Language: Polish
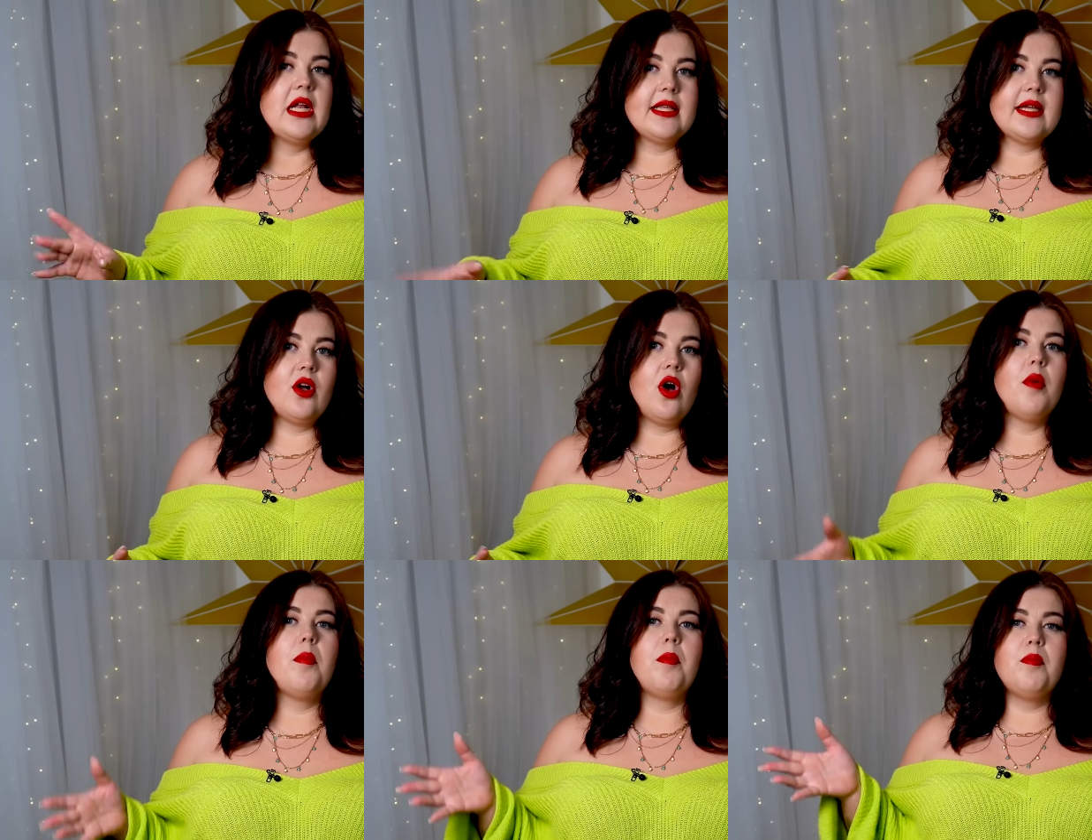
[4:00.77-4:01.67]

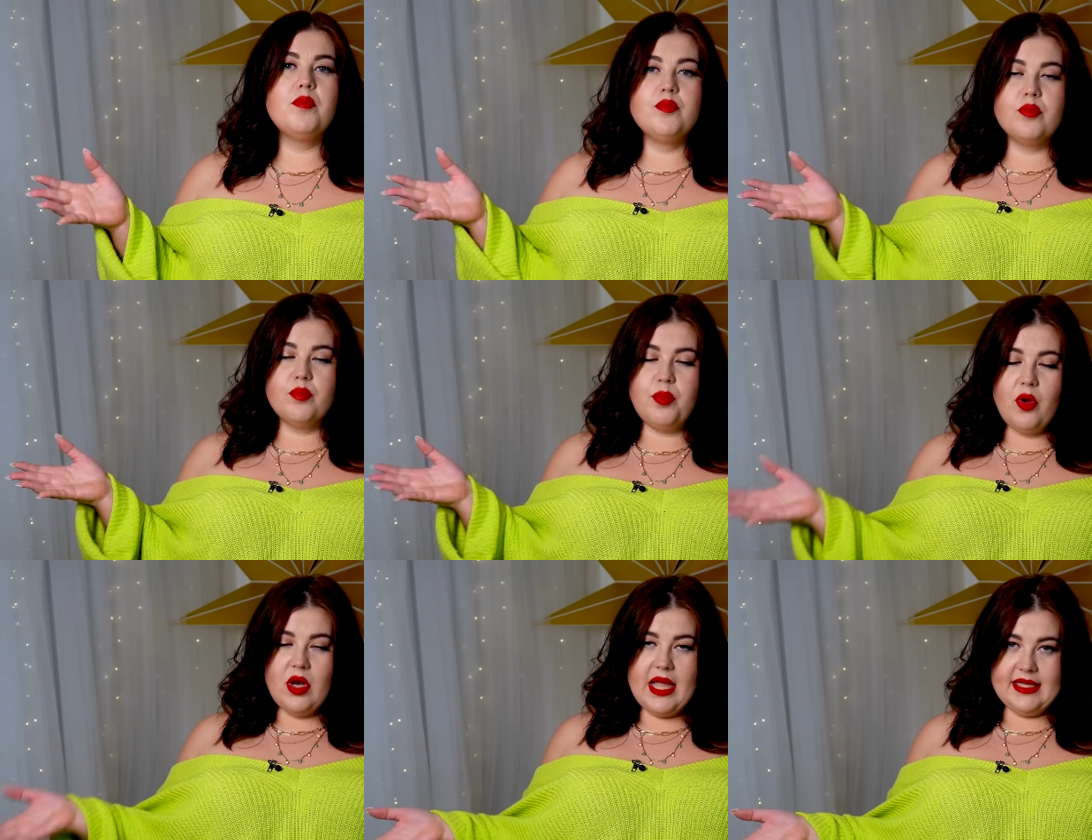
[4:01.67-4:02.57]
Dlatego
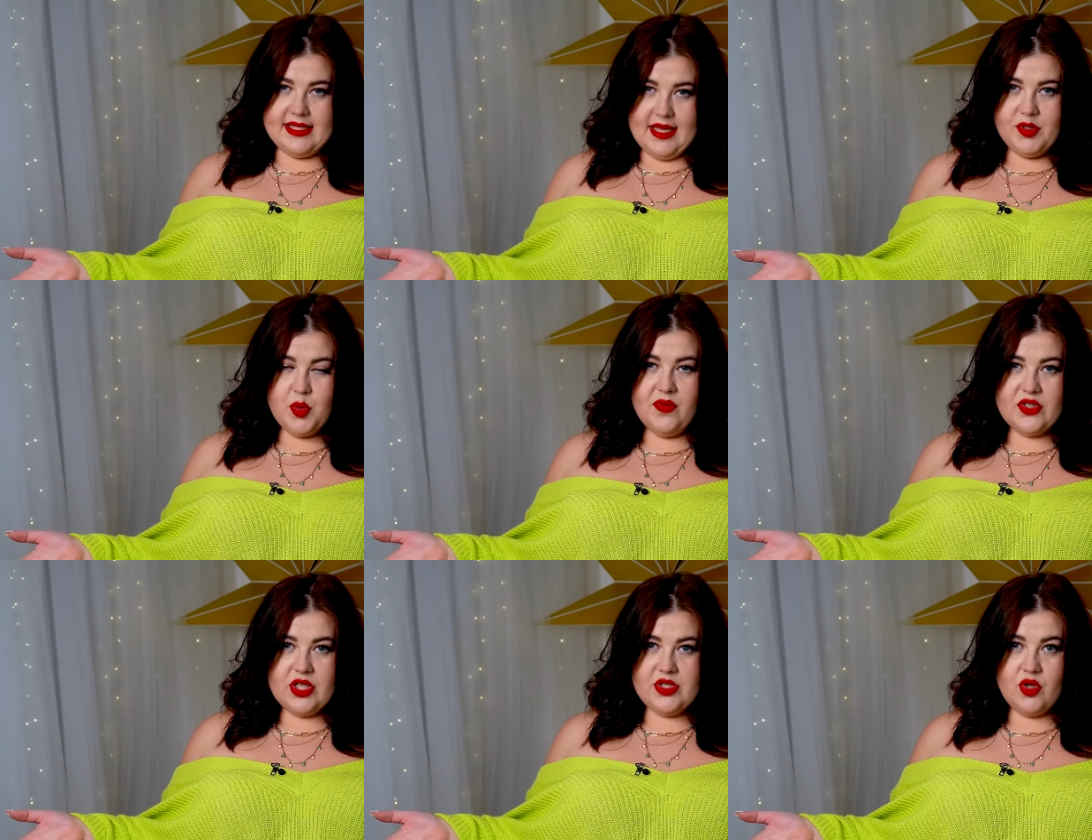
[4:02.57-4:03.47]
polecam
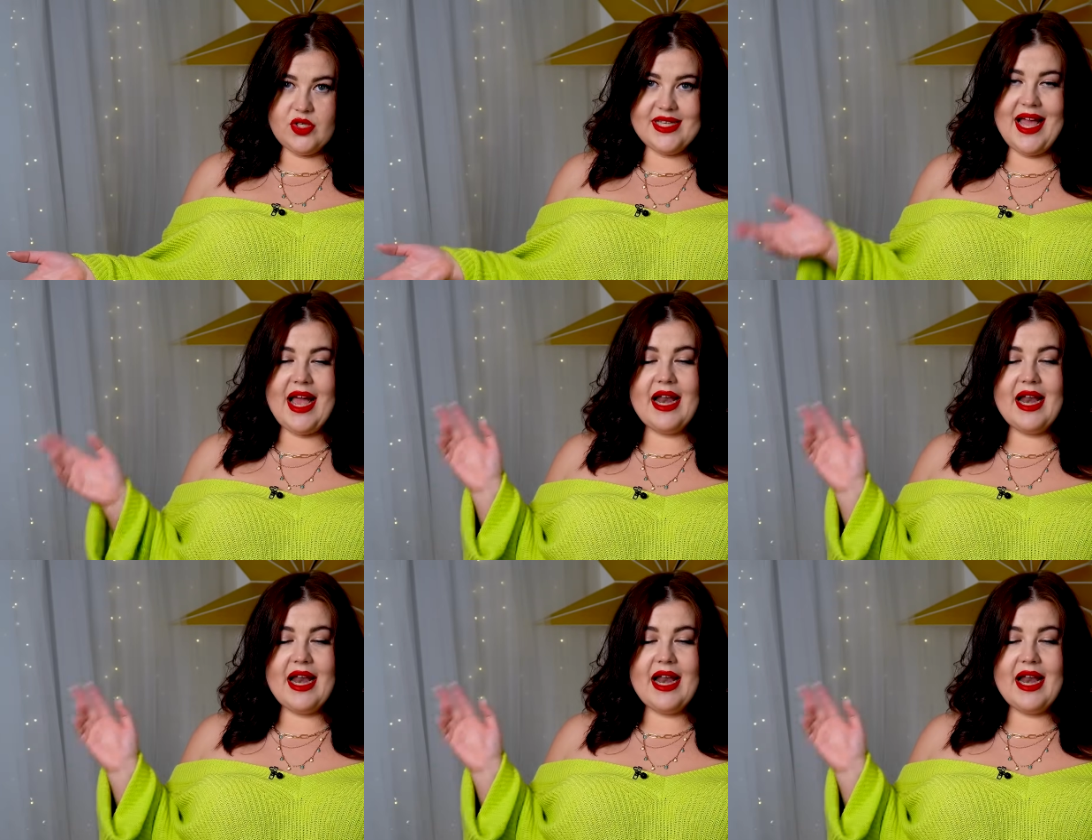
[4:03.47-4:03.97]
spróbować te z Jorsa,